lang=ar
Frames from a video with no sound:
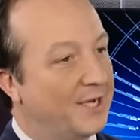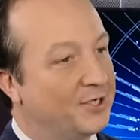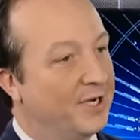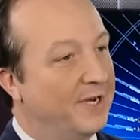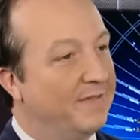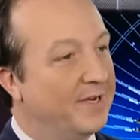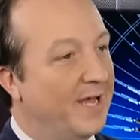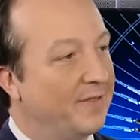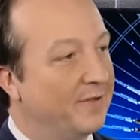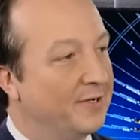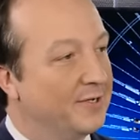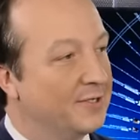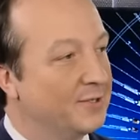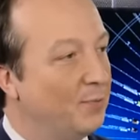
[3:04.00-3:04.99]
الانتخابات
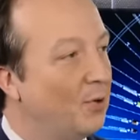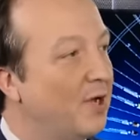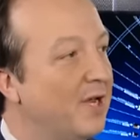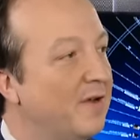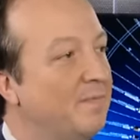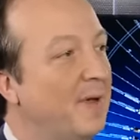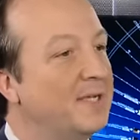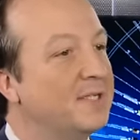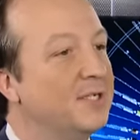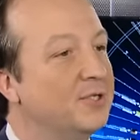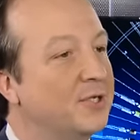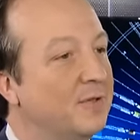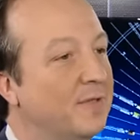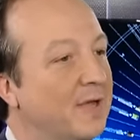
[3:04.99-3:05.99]
الهولندية
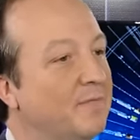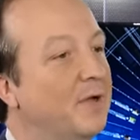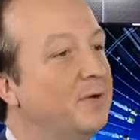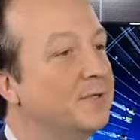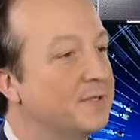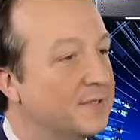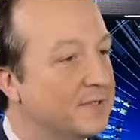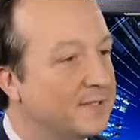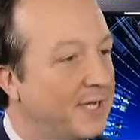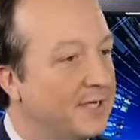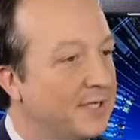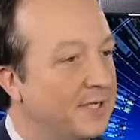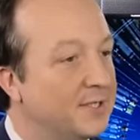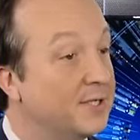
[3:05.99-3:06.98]
في باقي دول
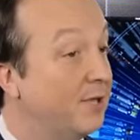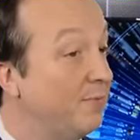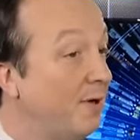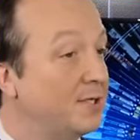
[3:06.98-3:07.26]
أوروبا؟